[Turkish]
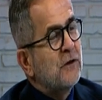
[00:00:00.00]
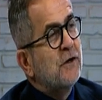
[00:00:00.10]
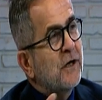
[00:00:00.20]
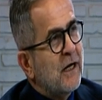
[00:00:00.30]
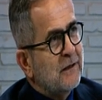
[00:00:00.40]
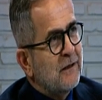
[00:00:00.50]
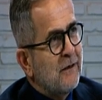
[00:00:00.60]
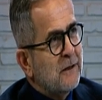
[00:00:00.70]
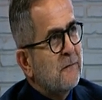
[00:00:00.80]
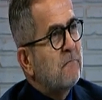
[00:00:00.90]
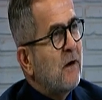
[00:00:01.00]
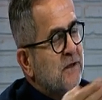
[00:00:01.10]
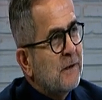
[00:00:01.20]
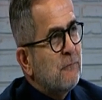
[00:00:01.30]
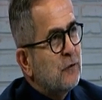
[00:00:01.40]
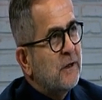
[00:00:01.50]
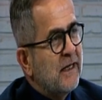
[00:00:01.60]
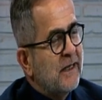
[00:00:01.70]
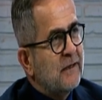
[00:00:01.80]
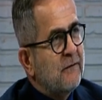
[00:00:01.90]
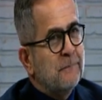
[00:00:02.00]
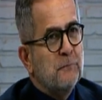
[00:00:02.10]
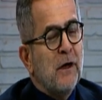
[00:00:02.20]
Irak'ta var, başka bölgelerde var.